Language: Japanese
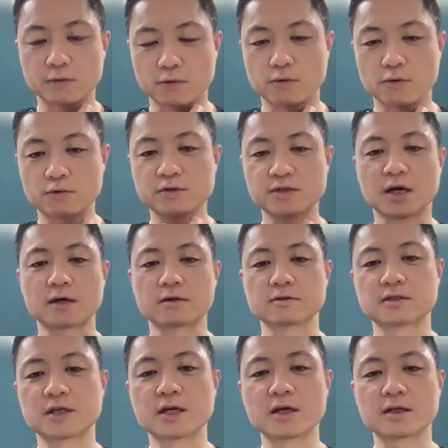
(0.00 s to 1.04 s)
の奥にある
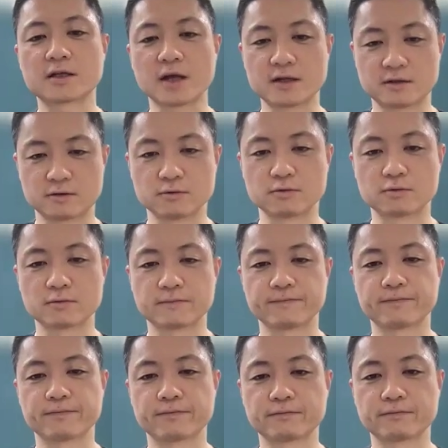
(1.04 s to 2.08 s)
声帯っていう、ま
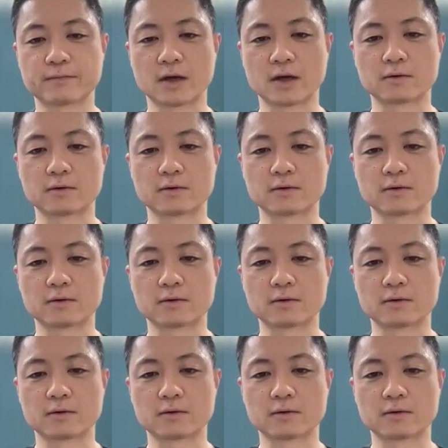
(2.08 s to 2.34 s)
あ、